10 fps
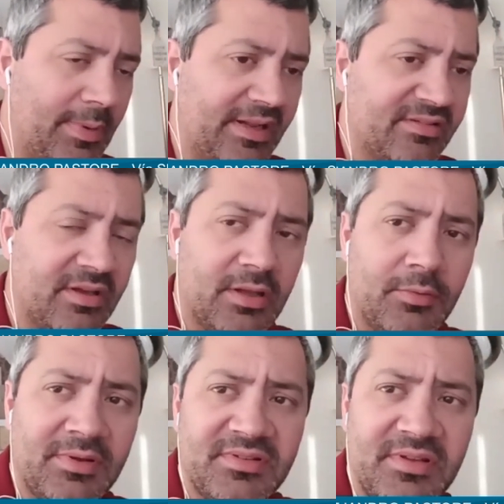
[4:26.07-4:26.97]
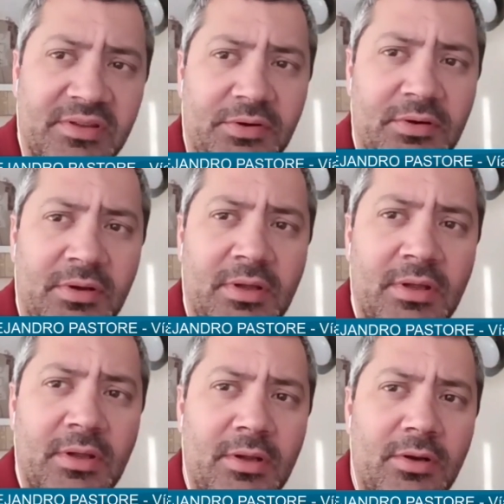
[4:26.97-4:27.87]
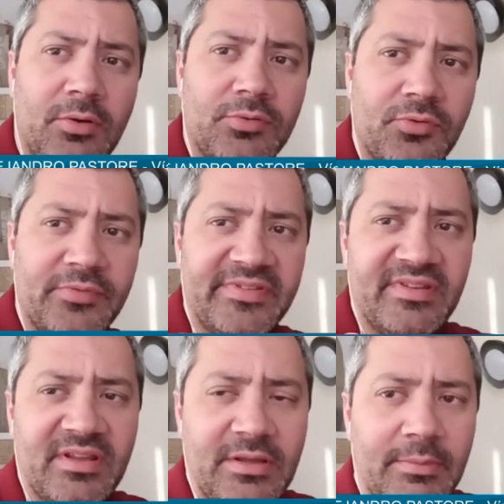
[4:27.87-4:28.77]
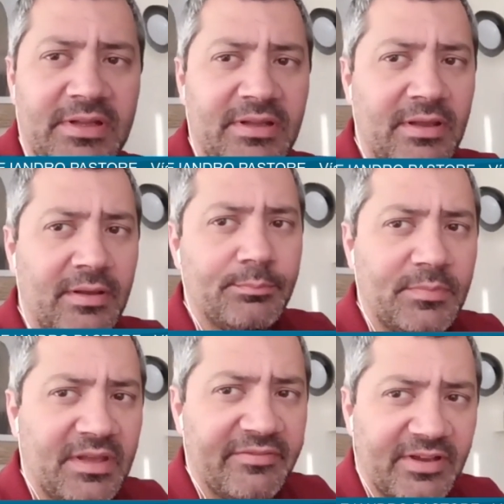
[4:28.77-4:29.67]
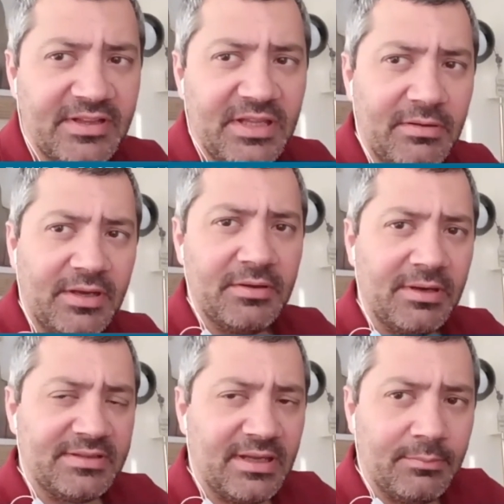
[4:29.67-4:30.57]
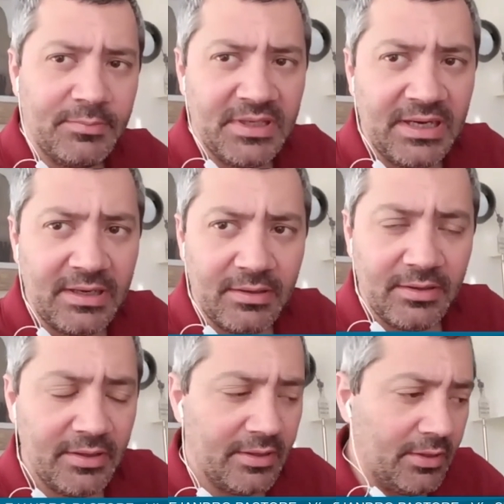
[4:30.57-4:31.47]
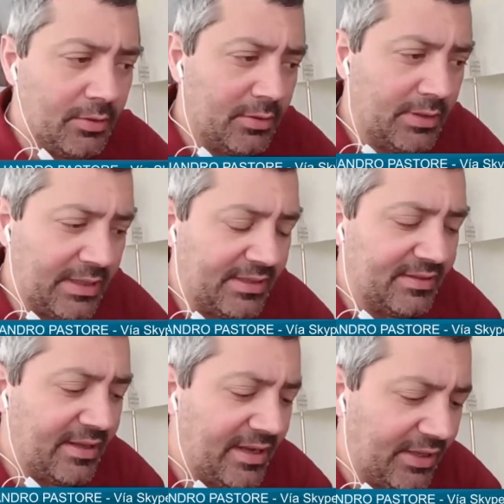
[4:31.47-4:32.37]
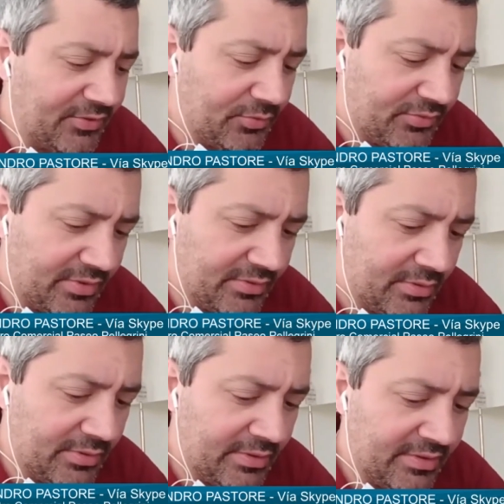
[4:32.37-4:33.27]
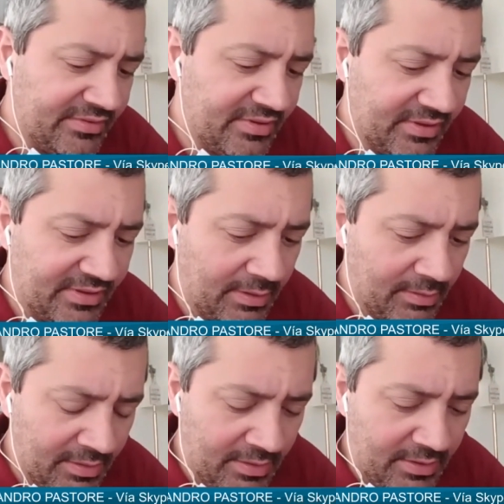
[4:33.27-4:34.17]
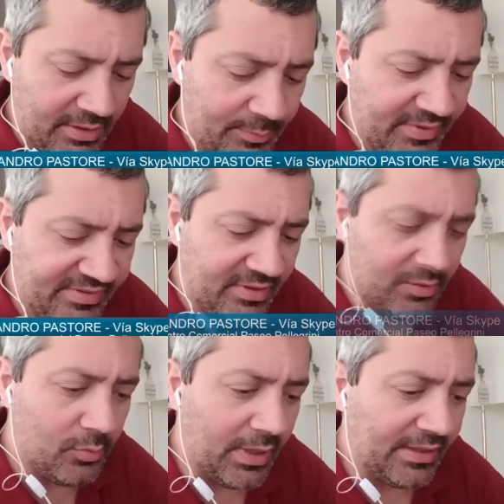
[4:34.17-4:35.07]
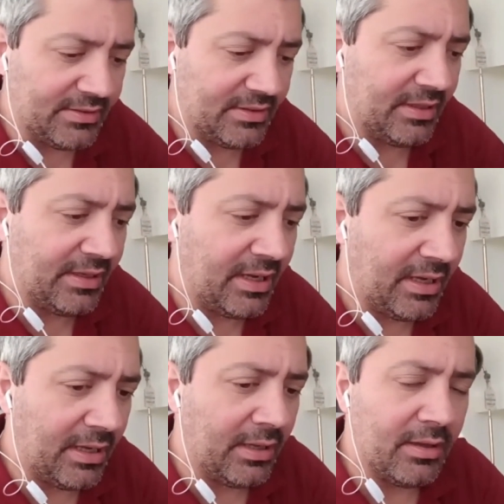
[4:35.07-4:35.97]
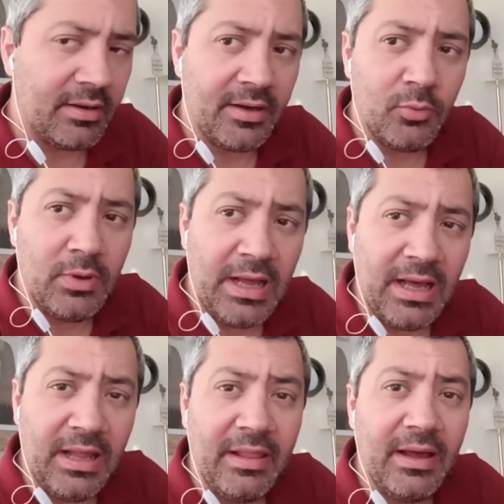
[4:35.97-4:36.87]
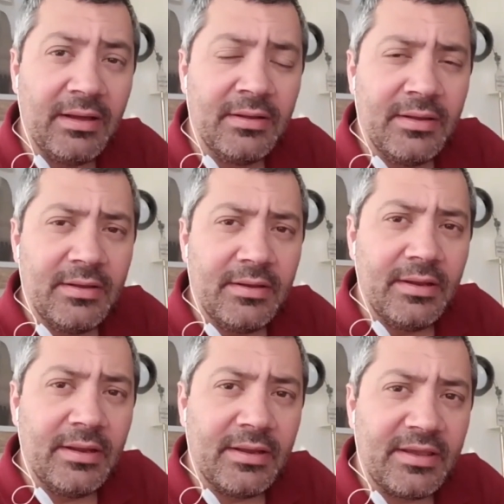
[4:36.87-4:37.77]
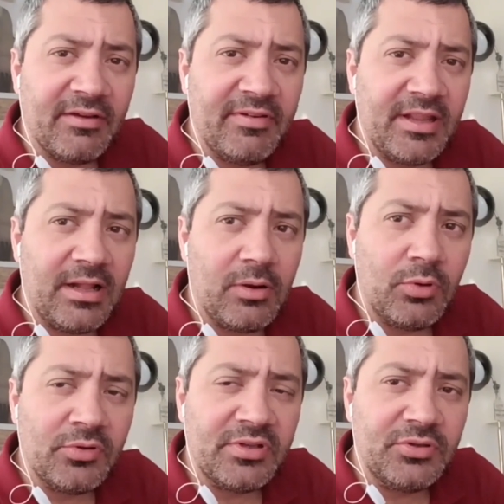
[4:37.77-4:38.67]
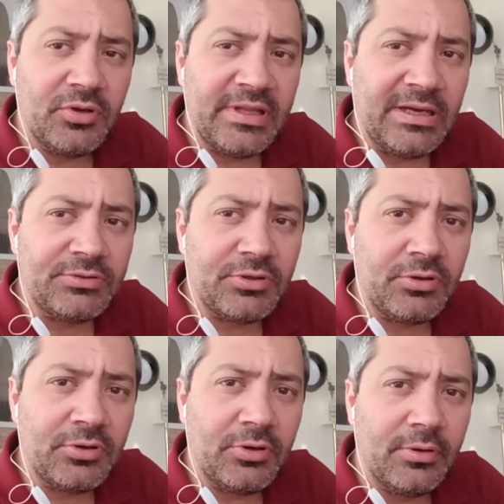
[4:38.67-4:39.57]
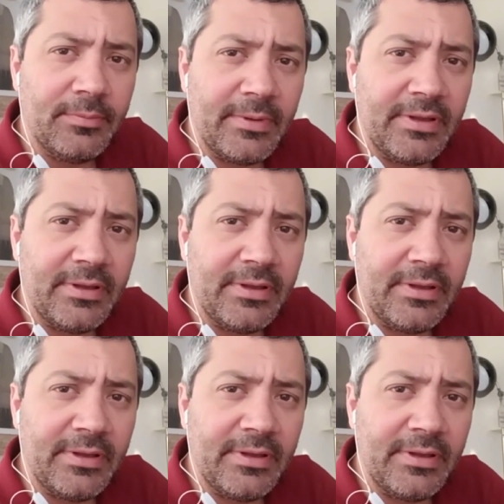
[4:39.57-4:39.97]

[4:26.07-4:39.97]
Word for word: parece que no han sido lo suficientemente efectivas y basta mirar eh, la cantidad de casos. Eh, es decir, esta especie de cuarentena regulada eh, que afecta a algunos sectores y a otros no,